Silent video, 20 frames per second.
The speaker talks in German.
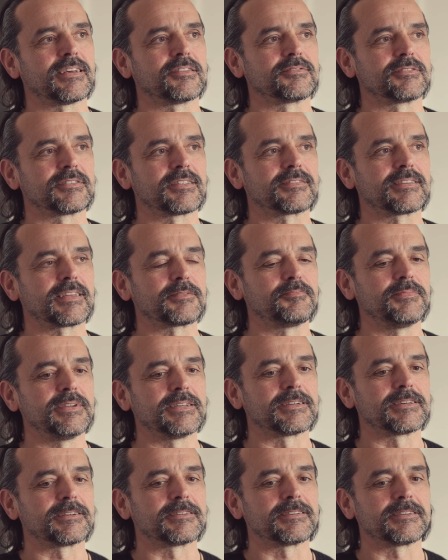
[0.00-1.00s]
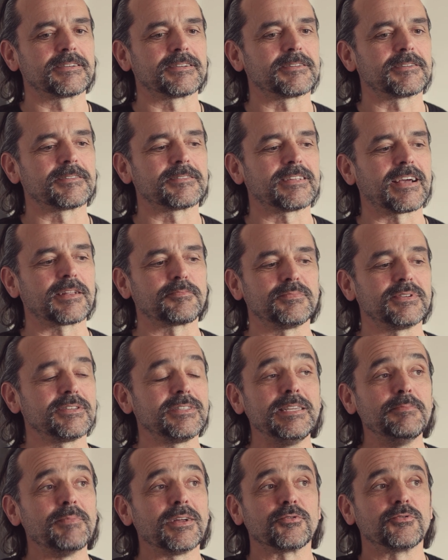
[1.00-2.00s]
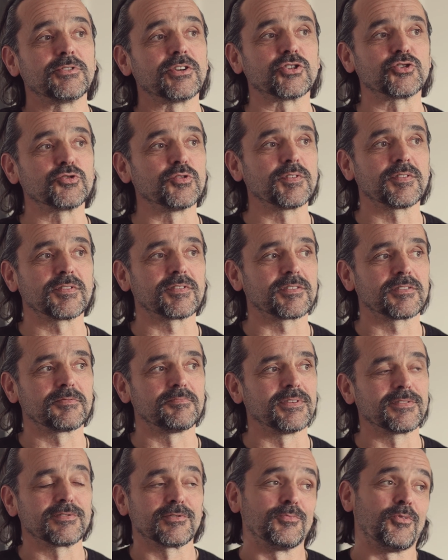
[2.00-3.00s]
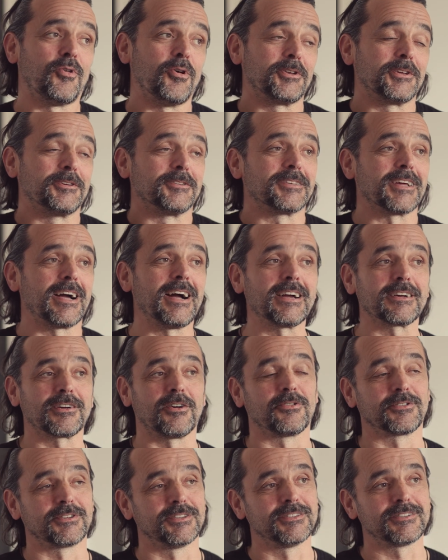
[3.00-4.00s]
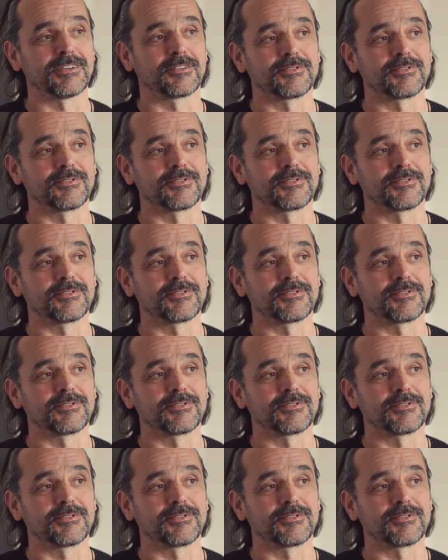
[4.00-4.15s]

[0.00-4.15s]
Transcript: Also das hat mir, äh, da hat mich niemand unterstützt, bis zum heutigen Tag auch nicht.